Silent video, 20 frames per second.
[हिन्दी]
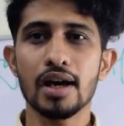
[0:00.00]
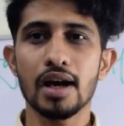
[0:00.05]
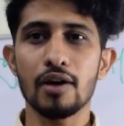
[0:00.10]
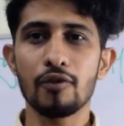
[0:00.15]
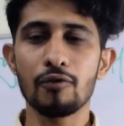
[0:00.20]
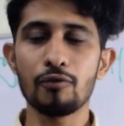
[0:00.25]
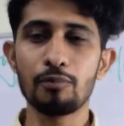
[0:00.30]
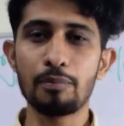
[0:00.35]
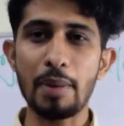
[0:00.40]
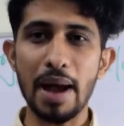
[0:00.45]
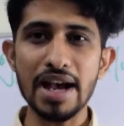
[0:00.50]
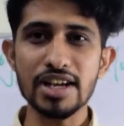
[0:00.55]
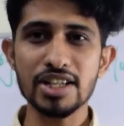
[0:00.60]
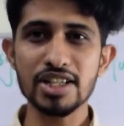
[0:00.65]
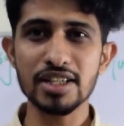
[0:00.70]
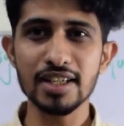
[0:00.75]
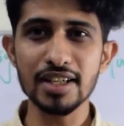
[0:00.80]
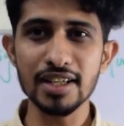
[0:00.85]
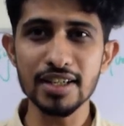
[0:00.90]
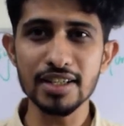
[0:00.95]

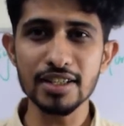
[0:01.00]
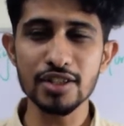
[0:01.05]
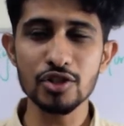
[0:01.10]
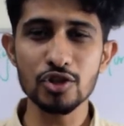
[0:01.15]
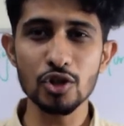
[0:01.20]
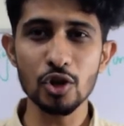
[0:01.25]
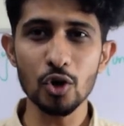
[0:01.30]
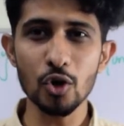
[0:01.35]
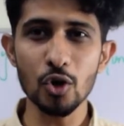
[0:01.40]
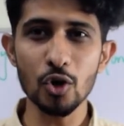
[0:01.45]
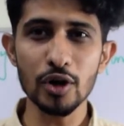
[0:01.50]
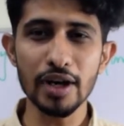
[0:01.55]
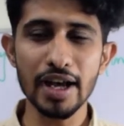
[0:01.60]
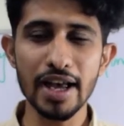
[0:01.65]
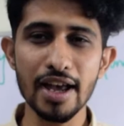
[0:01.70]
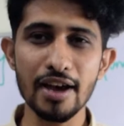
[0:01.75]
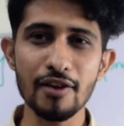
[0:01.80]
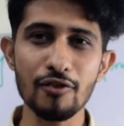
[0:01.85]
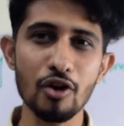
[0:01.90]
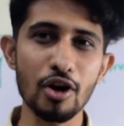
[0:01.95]
बैचलर्स जो लोग
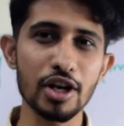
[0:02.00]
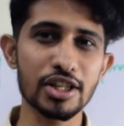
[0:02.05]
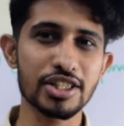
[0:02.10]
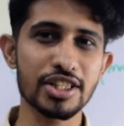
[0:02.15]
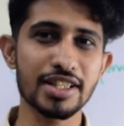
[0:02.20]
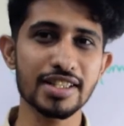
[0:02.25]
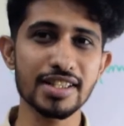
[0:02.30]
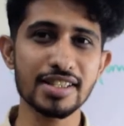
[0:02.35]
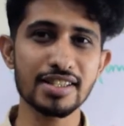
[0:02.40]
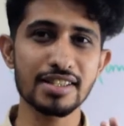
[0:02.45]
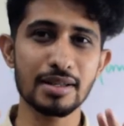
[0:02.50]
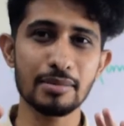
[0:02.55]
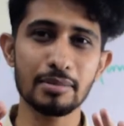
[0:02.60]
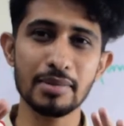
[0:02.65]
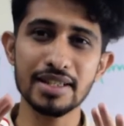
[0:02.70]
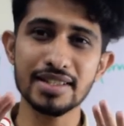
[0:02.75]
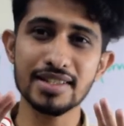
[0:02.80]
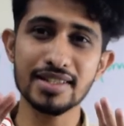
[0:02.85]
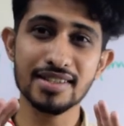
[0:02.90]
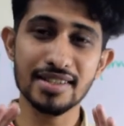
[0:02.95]
हैं वो अच्छे से
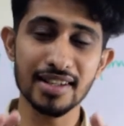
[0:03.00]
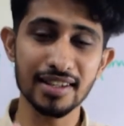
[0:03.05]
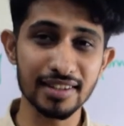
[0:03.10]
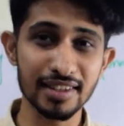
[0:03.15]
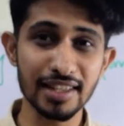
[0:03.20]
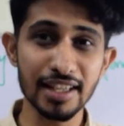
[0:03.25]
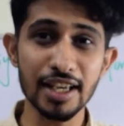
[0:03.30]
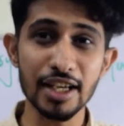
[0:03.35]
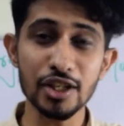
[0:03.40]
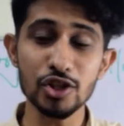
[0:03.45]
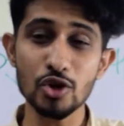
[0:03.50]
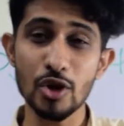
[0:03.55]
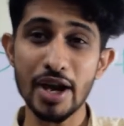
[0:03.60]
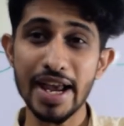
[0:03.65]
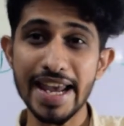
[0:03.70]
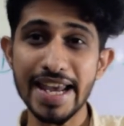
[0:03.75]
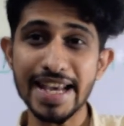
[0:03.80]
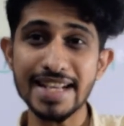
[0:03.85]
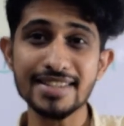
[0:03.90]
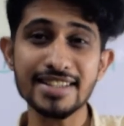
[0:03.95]
समझ सकते हैं जो
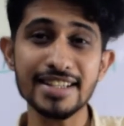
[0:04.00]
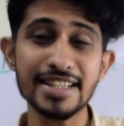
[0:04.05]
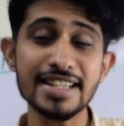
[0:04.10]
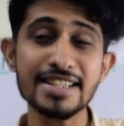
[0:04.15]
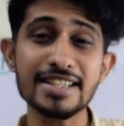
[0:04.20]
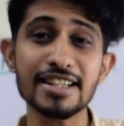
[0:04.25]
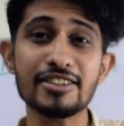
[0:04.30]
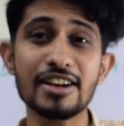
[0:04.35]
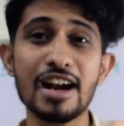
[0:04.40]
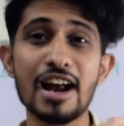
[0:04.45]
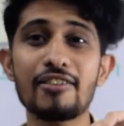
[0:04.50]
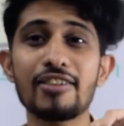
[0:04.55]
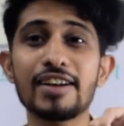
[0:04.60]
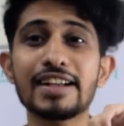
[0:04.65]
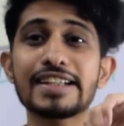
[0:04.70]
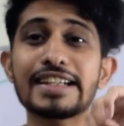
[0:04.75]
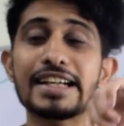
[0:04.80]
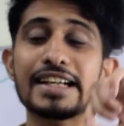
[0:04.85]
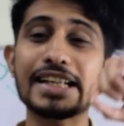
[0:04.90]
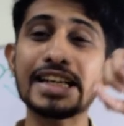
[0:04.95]
एक सिटी से ट्रैवल
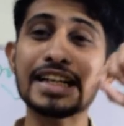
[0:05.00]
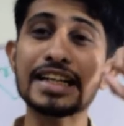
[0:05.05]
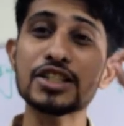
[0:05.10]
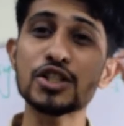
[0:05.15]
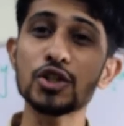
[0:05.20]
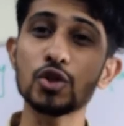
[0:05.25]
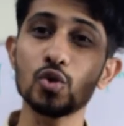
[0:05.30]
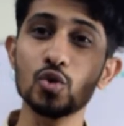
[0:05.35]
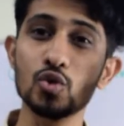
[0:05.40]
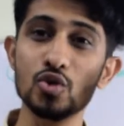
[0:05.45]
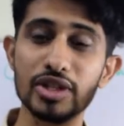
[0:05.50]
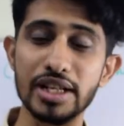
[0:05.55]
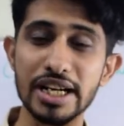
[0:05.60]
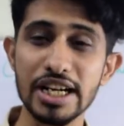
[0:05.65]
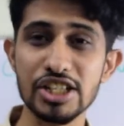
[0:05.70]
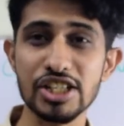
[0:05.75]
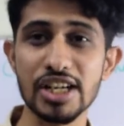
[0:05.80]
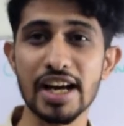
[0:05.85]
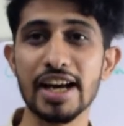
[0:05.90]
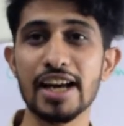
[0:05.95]
करके किसी
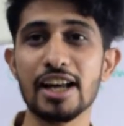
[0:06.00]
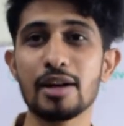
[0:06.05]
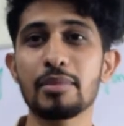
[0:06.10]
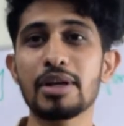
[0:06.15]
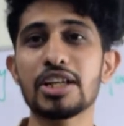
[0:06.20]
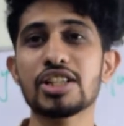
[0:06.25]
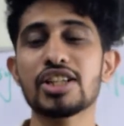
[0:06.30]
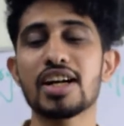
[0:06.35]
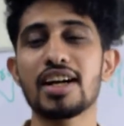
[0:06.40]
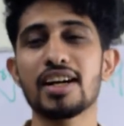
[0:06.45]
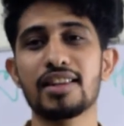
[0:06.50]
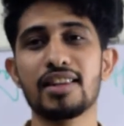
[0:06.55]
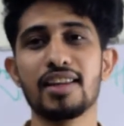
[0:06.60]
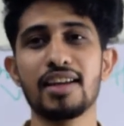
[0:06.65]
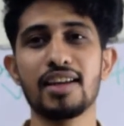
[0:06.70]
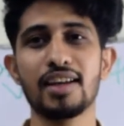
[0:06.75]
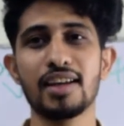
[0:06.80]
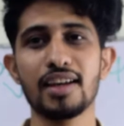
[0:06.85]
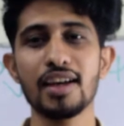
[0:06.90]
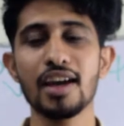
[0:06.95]
दूसरे शहर में जाते
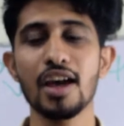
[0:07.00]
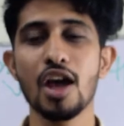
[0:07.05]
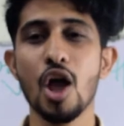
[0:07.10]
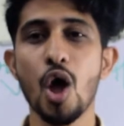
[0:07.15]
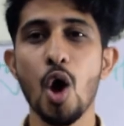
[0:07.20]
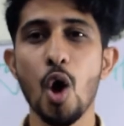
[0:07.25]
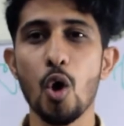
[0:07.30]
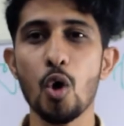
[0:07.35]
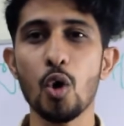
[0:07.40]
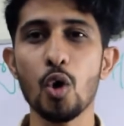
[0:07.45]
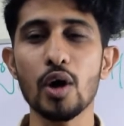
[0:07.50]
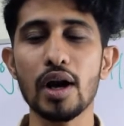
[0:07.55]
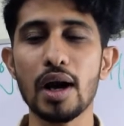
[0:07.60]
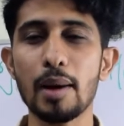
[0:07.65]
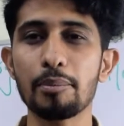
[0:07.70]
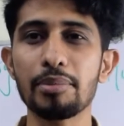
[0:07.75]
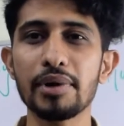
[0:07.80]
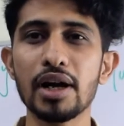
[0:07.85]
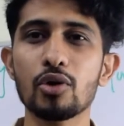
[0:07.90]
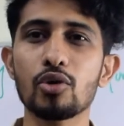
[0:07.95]
हैं और
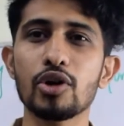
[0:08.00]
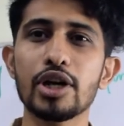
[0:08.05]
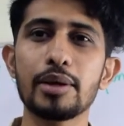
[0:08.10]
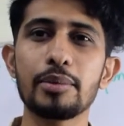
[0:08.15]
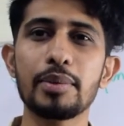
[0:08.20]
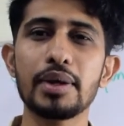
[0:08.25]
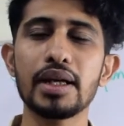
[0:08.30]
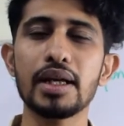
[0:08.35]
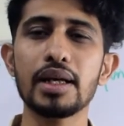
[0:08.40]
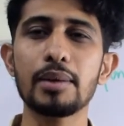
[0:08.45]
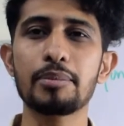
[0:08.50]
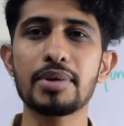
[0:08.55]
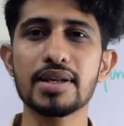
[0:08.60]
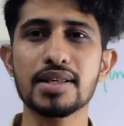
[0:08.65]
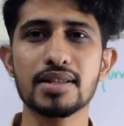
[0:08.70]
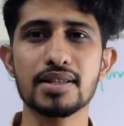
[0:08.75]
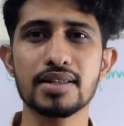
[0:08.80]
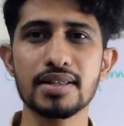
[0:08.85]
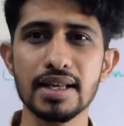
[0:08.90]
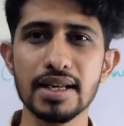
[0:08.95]
अपना कोई भी
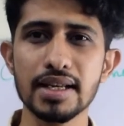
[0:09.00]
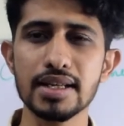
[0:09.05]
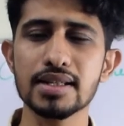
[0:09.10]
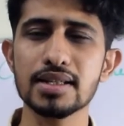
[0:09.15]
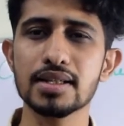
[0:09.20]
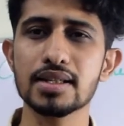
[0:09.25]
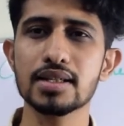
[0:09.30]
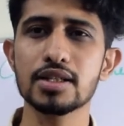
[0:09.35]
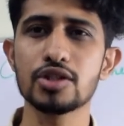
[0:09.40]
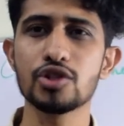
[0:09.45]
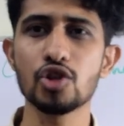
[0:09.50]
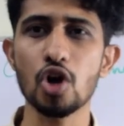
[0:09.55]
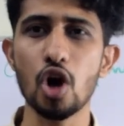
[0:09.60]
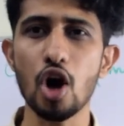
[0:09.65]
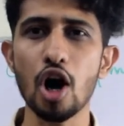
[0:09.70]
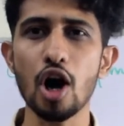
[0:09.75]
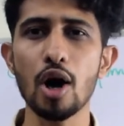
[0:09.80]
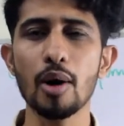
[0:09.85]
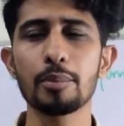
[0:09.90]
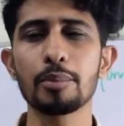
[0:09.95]
बिजनेस
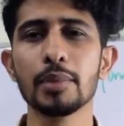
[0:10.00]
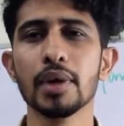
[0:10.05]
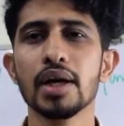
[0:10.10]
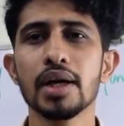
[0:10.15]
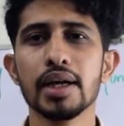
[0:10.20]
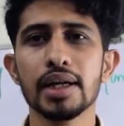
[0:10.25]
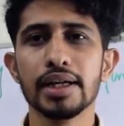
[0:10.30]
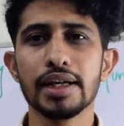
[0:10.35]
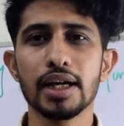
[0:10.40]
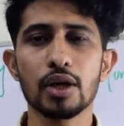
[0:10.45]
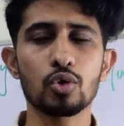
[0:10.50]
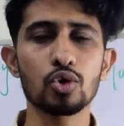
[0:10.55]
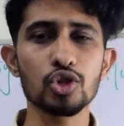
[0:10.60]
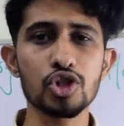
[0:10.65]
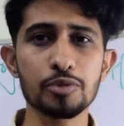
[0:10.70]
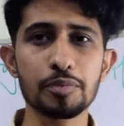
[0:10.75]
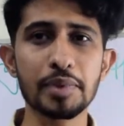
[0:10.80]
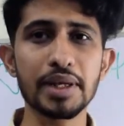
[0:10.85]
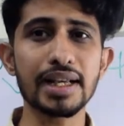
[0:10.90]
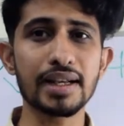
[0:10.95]
जॉब या
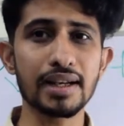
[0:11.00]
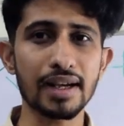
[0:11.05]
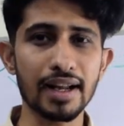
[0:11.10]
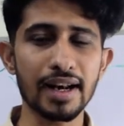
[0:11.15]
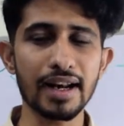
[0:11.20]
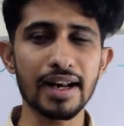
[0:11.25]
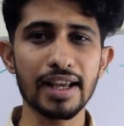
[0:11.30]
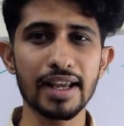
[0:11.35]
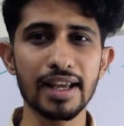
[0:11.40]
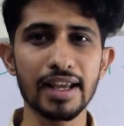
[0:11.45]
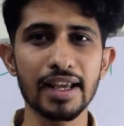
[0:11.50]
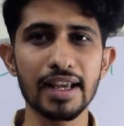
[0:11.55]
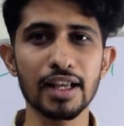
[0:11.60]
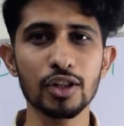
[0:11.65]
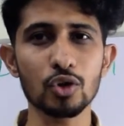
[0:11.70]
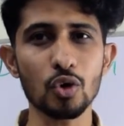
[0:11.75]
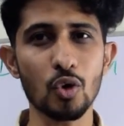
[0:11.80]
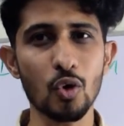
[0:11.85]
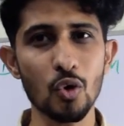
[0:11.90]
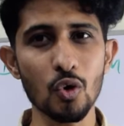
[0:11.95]
कुछ भी कर रहे
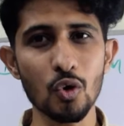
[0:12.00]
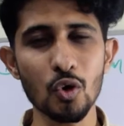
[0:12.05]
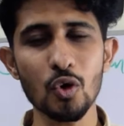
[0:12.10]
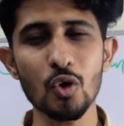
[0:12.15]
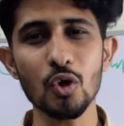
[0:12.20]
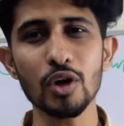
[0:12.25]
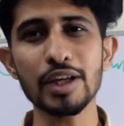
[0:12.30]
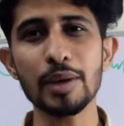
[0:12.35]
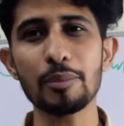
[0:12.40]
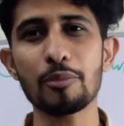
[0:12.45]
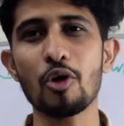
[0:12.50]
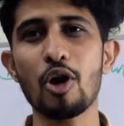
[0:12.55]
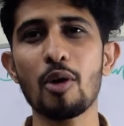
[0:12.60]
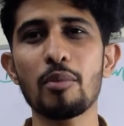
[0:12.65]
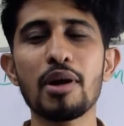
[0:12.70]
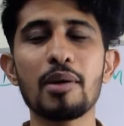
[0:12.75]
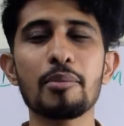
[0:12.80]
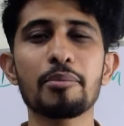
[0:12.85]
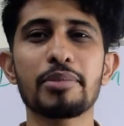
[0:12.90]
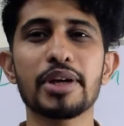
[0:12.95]
हैं तो उनको ये
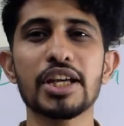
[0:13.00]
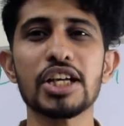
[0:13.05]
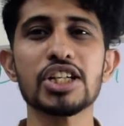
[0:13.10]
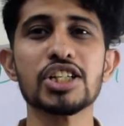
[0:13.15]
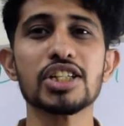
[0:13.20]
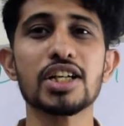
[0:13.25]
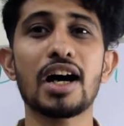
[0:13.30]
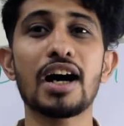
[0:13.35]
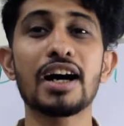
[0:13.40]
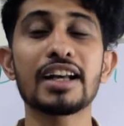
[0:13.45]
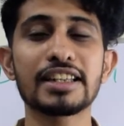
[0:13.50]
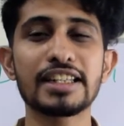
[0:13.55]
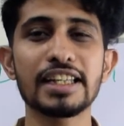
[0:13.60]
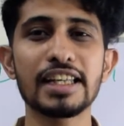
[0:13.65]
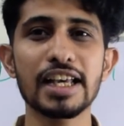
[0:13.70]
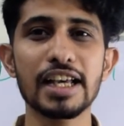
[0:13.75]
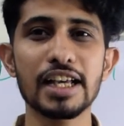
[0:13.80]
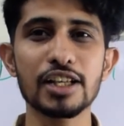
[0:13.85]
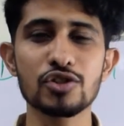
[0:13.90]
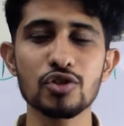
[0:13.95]
प्रॉब्लम पेश आती
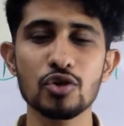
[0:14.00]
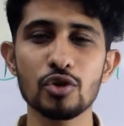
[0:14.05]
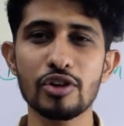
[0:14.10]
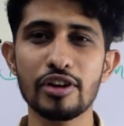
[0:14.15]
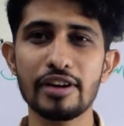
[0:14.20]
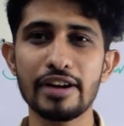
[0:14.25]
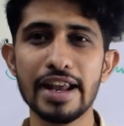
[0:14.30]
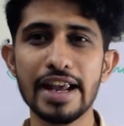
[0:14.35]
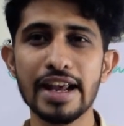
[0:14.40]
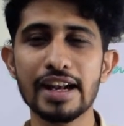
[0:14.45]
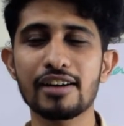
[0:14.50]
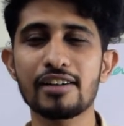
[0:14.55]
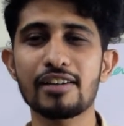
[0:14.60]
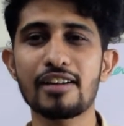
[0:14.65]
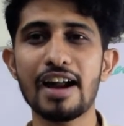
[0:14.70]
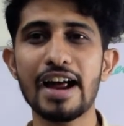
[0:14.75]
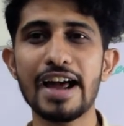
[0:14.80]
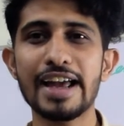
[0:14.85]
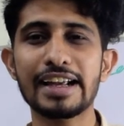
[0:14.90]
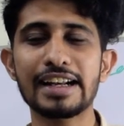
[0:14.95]
है जो एक
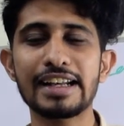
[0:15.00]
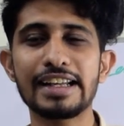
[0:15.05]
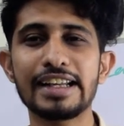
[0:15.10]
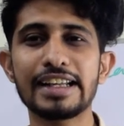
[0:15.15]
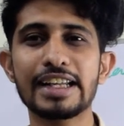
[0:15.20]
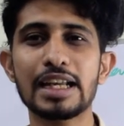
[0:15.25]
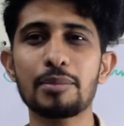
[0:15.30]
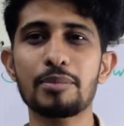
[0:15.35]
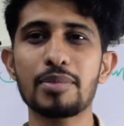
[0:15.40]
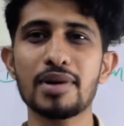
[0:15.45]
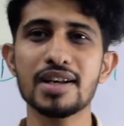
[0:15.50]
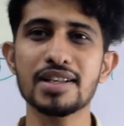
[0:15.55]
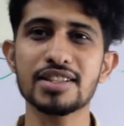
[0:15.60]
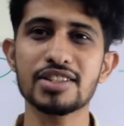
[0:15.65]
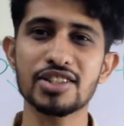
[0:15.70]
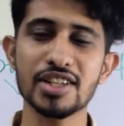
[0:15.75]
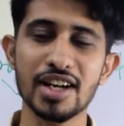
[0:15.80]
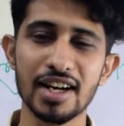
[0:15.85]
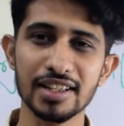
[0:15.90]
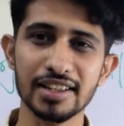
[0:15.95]
ड्राई क्लीन के
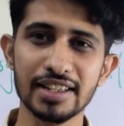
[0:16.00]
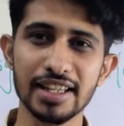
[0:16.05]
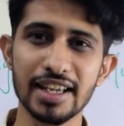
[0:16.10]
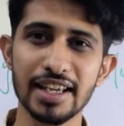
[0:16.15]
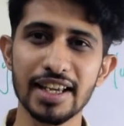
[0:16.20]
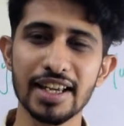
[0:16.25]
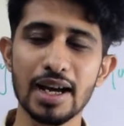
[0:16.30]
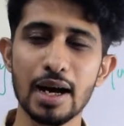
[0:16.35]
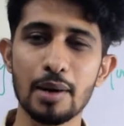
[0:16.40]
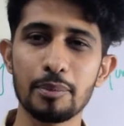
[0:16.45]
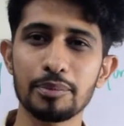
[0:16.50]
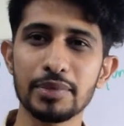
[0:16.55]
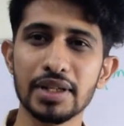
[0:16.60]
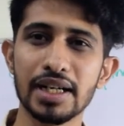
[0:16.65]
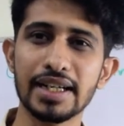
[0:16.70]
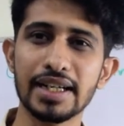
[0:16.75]
पास जाते हैं अपना